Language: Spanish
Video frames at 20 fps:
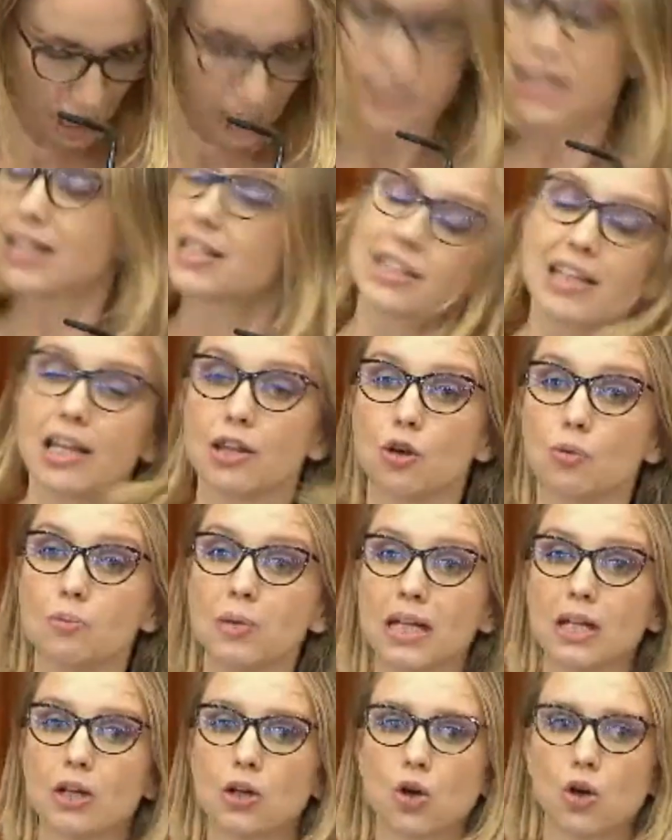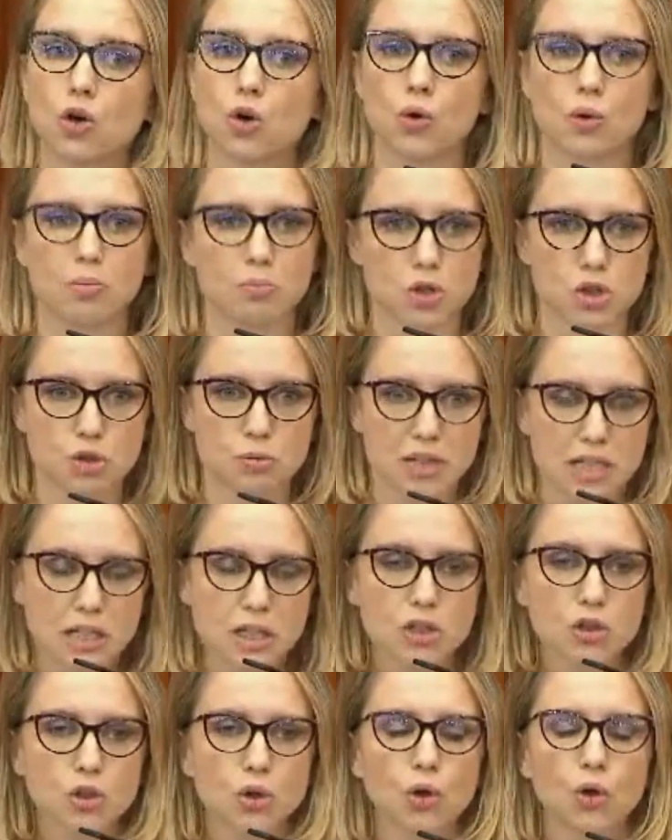Y este domingo lo hemos
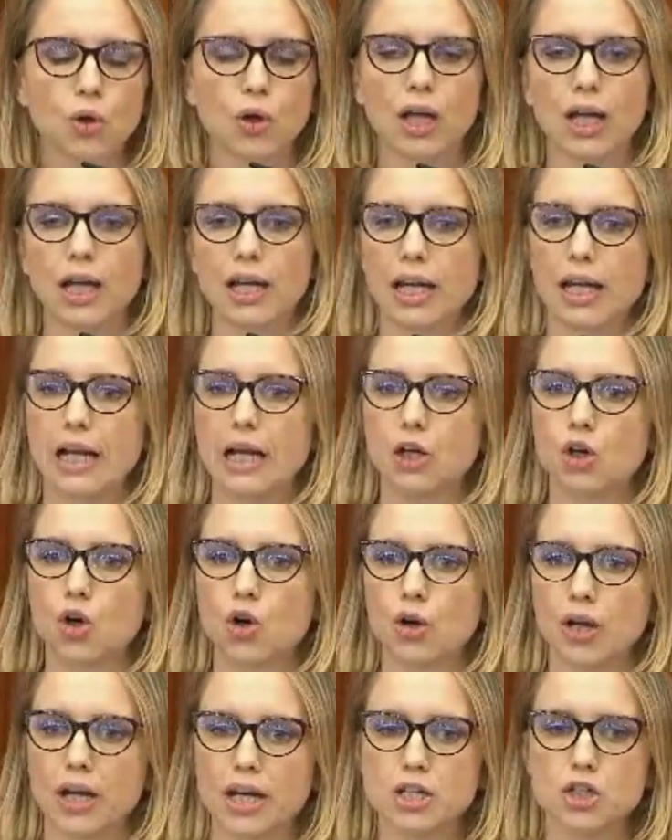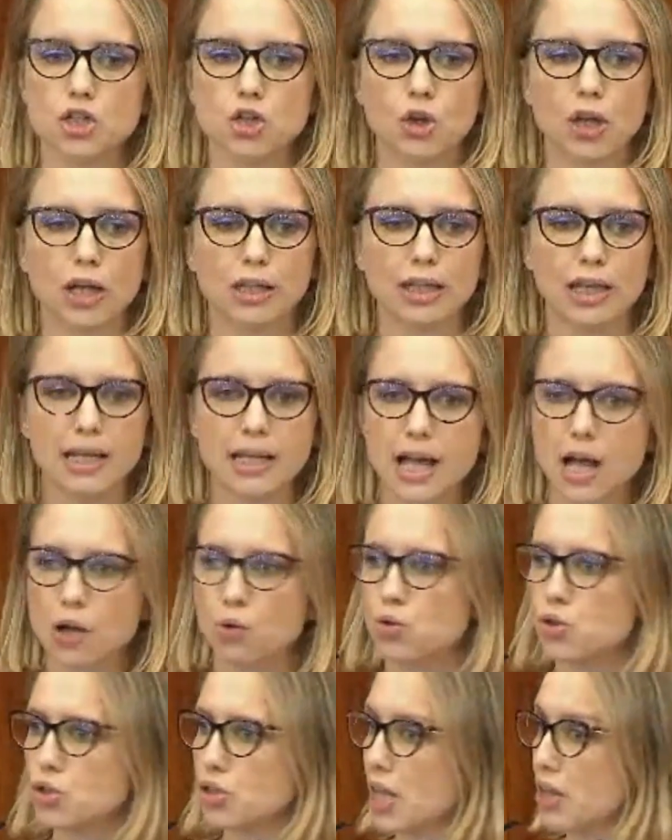visto en el congreso que tenían
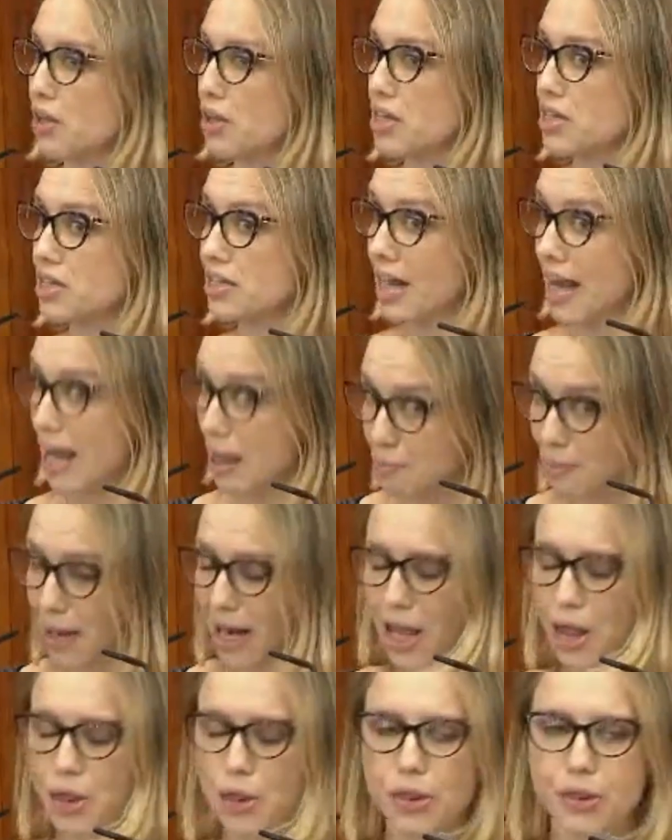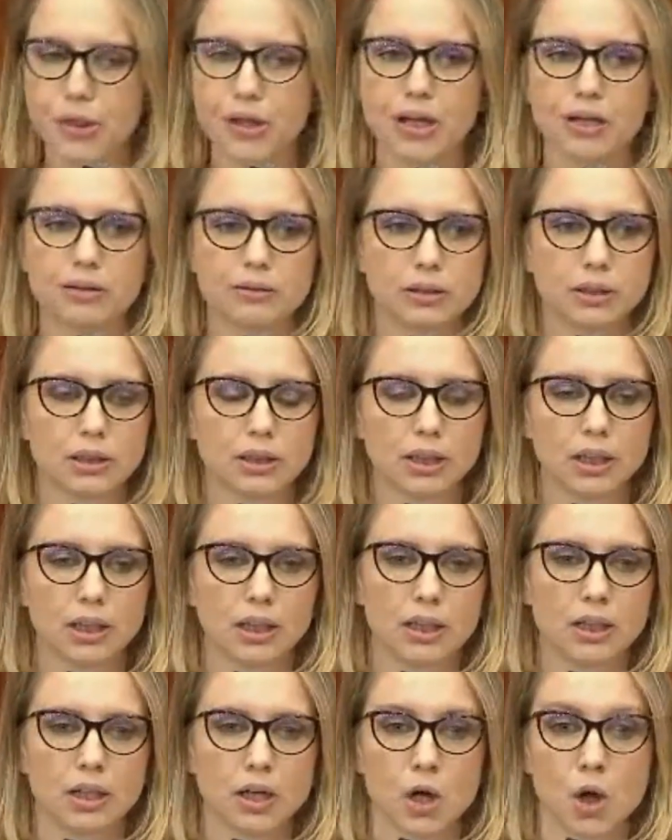ustedes en Valencia,
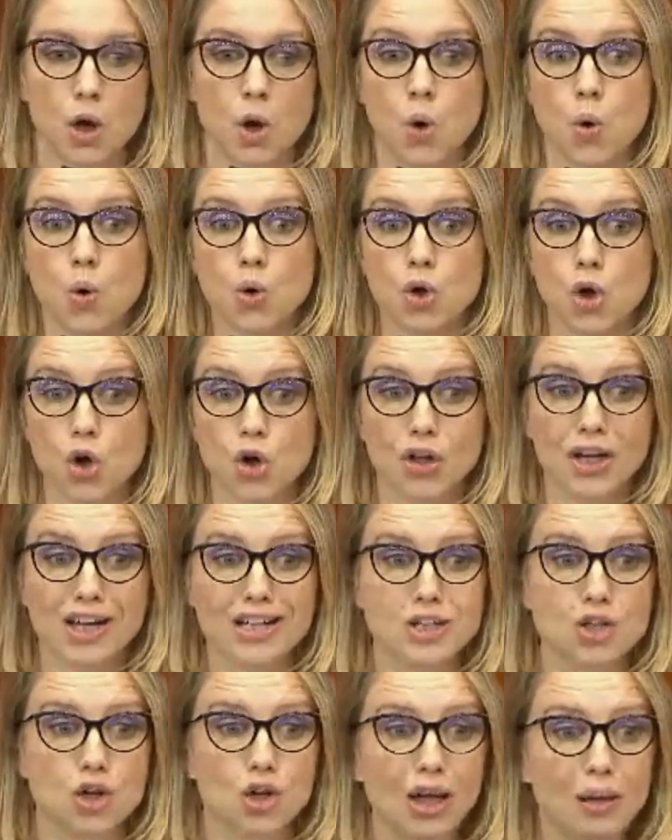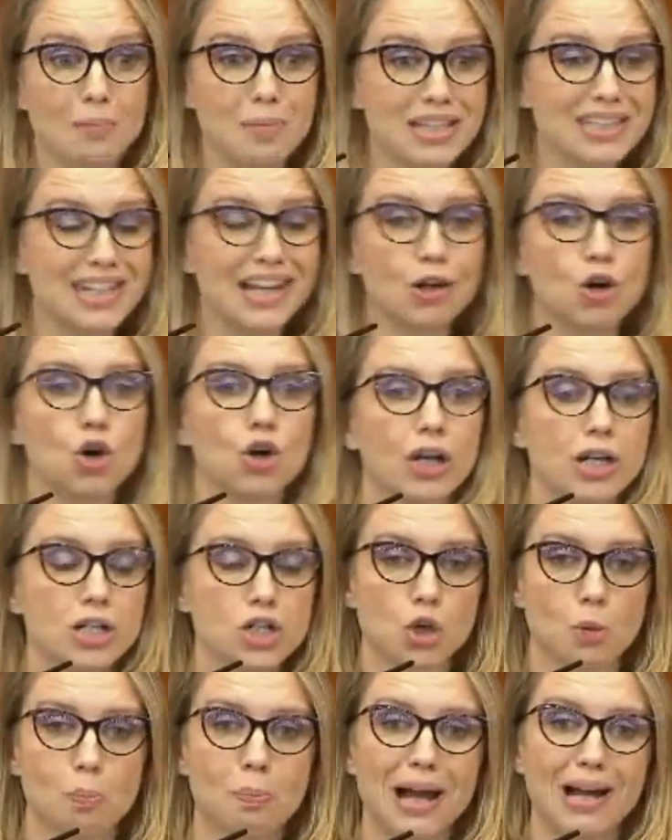un Congreso que, más que
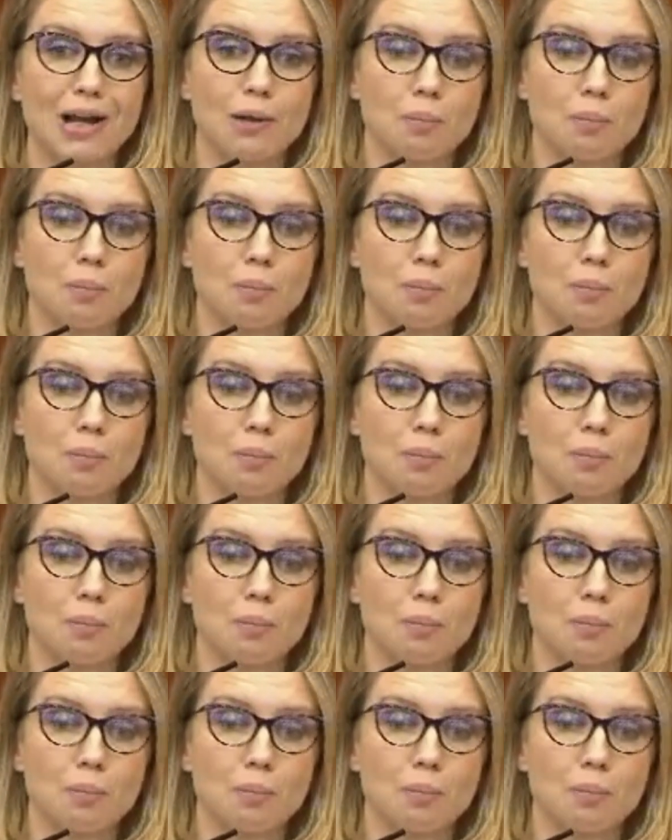Congreso